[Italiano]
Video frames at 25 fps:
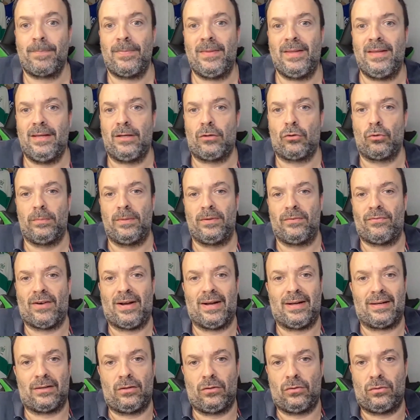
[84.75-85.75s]
E come
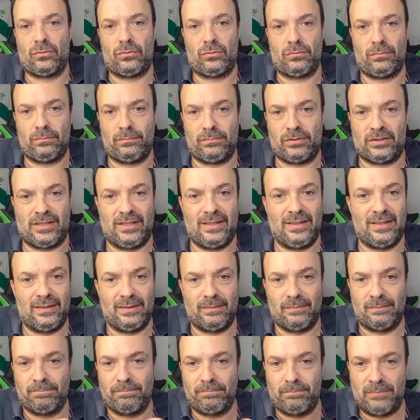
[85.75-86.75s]
farlo? Sì,
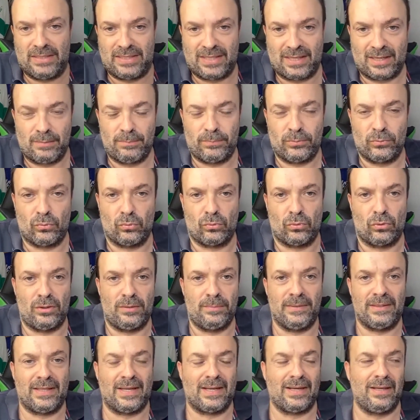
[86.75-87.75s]
mi sarei potuto
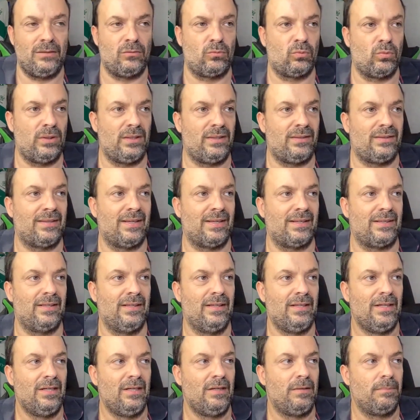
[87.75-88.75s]
limitare al Twitter,
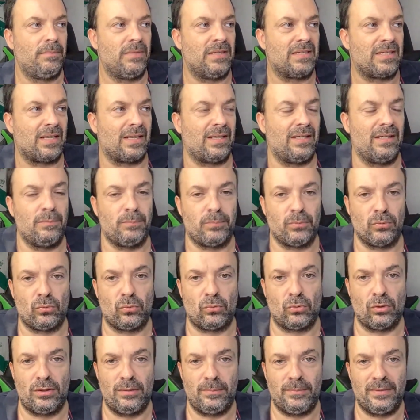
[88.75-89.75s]
mi sarei
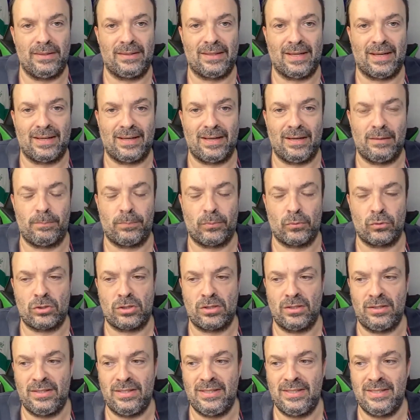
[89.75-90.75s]
potuto limitare al
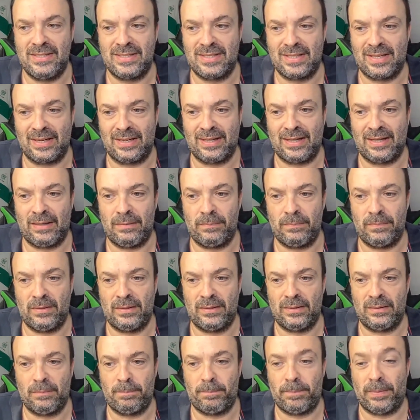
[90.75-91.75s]
post di
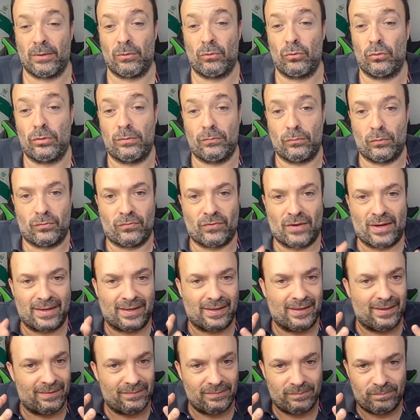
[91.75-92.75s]
Instagram, però lo devo
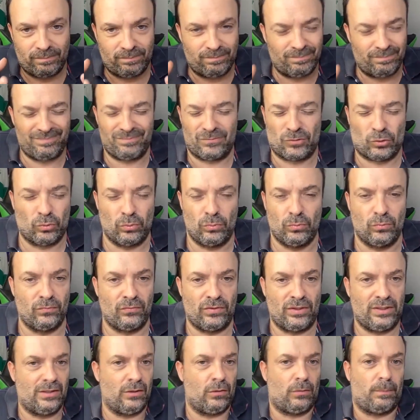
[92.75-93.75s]
fare con un
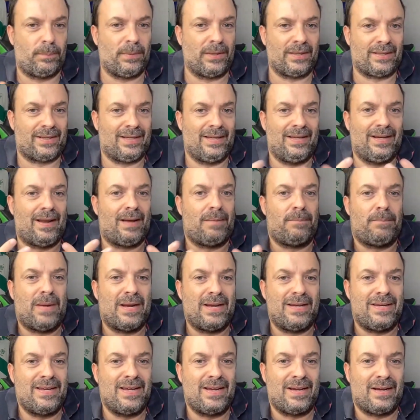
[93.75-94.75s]
video perché è la
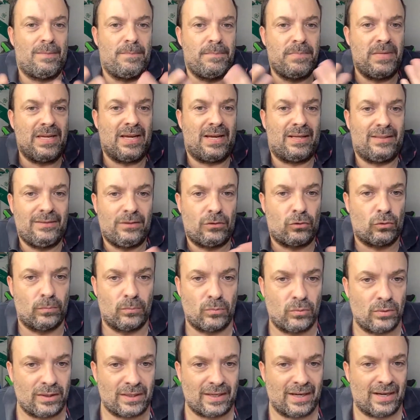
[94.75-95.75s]
maniera mia di
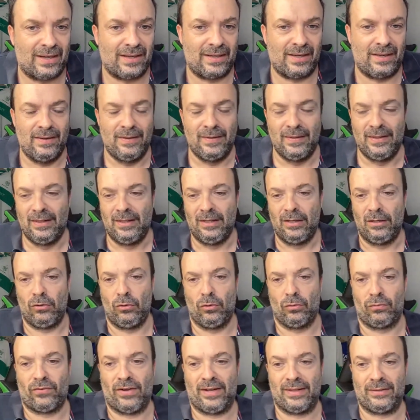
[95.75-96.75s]
comunicare.
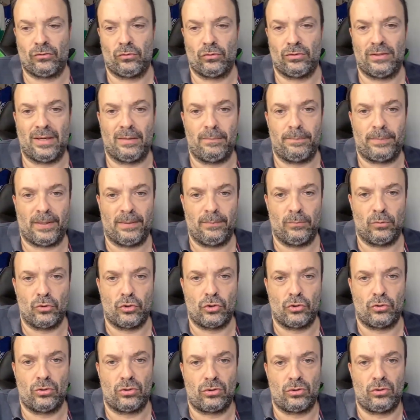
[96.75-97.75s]
L'ho fatto dal primo
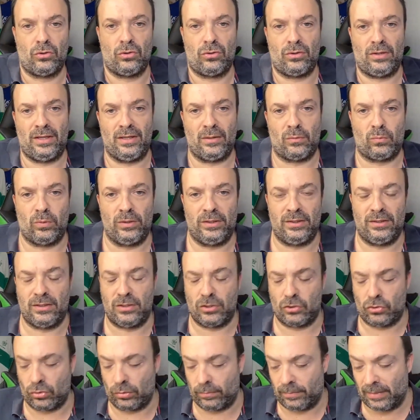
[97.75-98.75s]
giorno e quindi
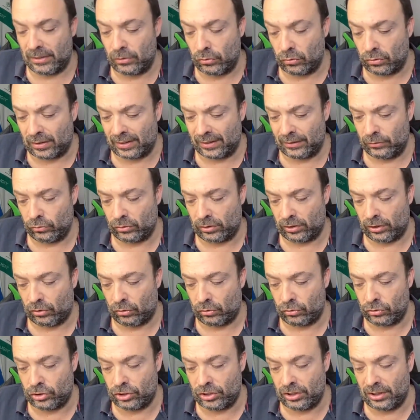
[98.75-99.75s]
insomma io credo che
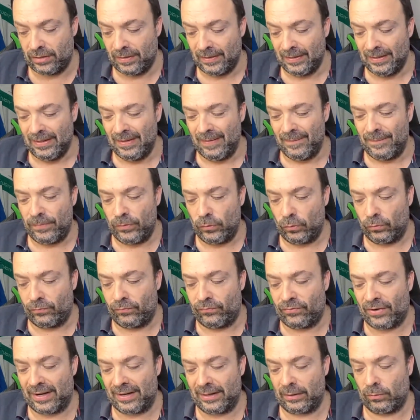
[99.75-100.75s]
oggi non
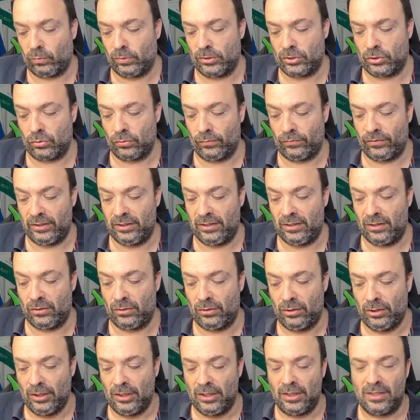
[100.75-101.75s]
fare questo
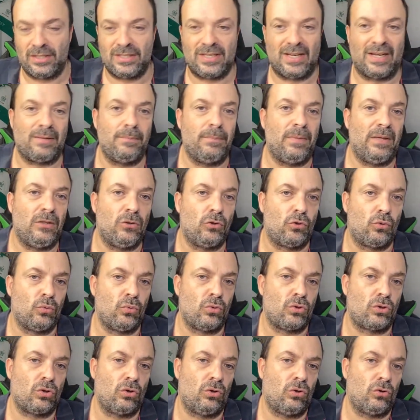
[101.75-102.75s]
video sarebbe
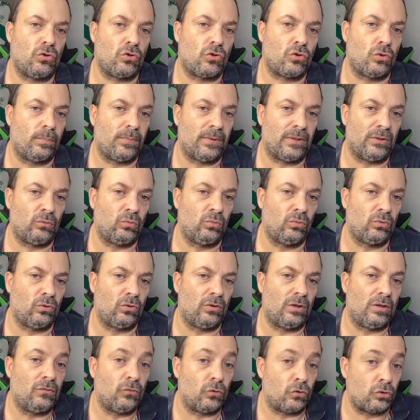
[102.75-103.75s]
ingiusto soprattutto
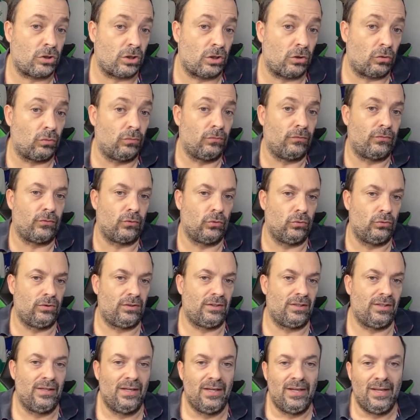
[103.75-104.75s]
nei vostri
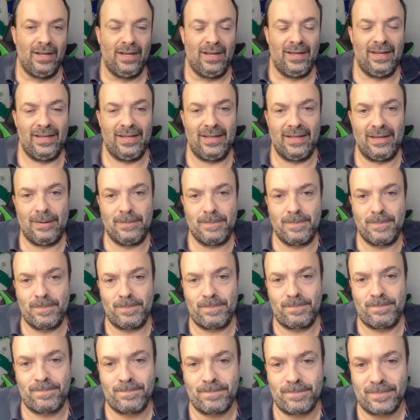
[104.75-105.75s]
confronti,
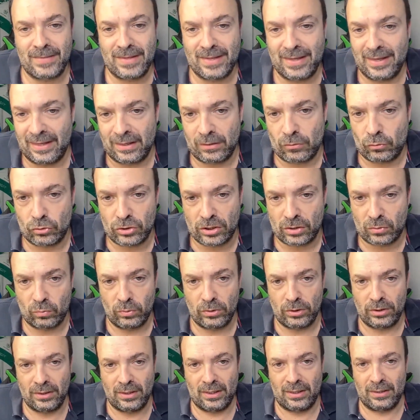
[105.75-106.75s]
ehm, che è la cosa
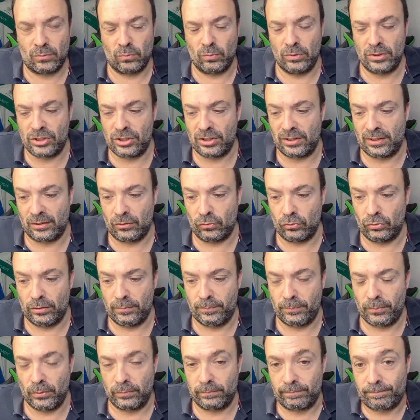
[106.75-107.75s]
cui, a cui ci tengo di
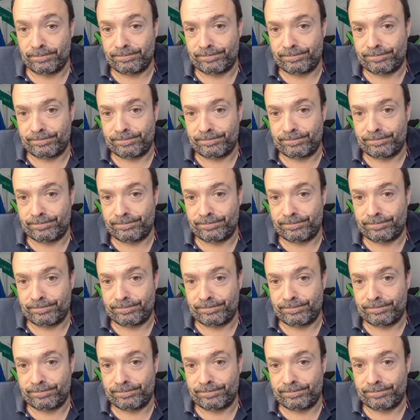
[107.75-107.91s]
più.